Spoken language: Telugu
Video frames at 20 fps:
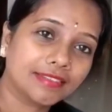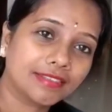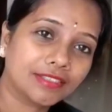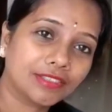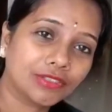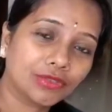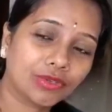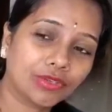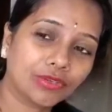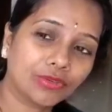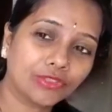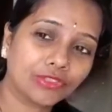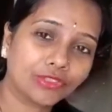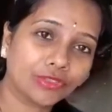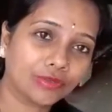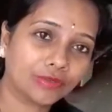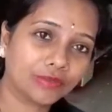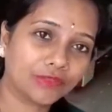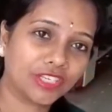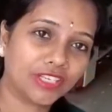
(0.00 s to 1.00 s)
సో
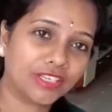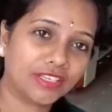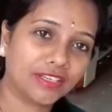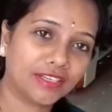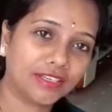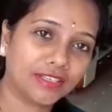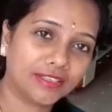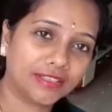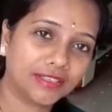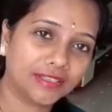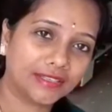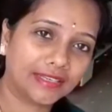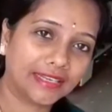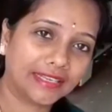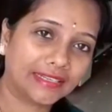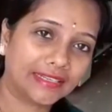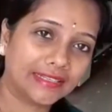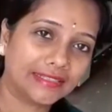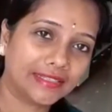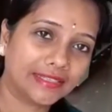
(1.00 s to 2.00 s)
కొంచెం చైన్ అనేది
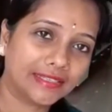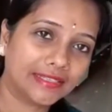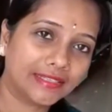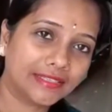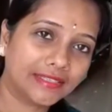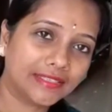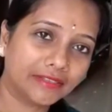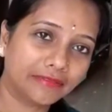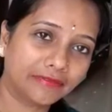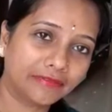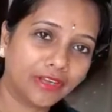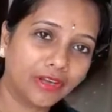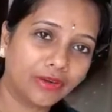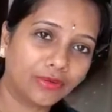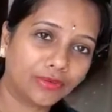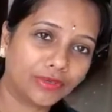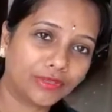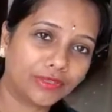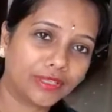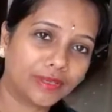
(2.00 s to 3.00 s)
నెక్లెస్ అనేది స్టిఫ్గా
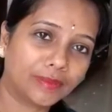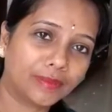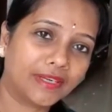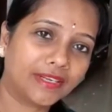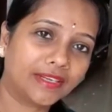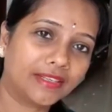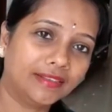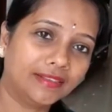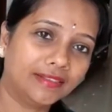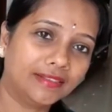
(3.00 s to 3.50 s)
ఉంటుంది అనమాట